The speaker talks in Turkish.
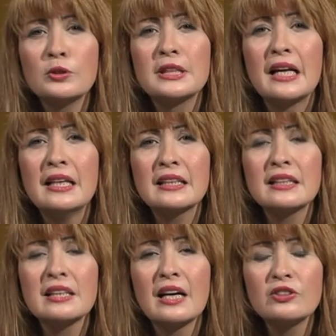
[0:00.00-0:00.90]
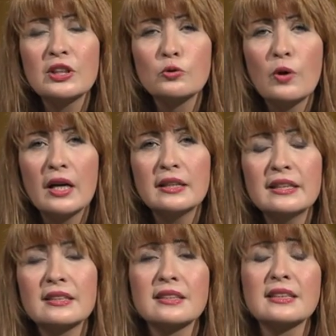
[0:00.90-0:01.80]
Özellikle Tanrı'ya dua
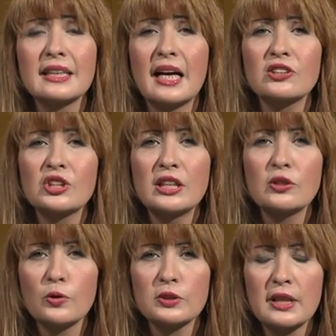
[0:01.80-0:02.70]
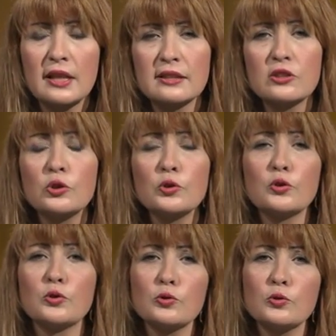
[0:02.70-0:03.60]
edin ki size gerçeğini göstersin.
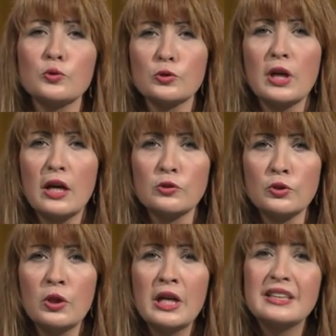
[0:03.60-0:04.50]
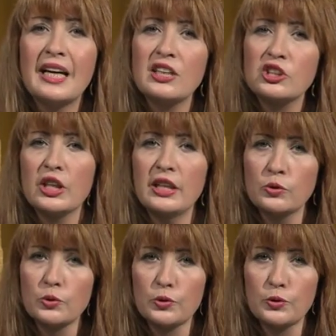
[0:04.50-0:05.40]
Çünkü kutsal ruh
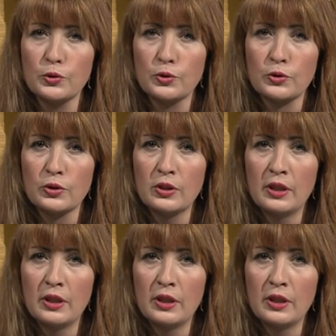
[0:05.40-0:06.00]
gerçeğin ruhudur.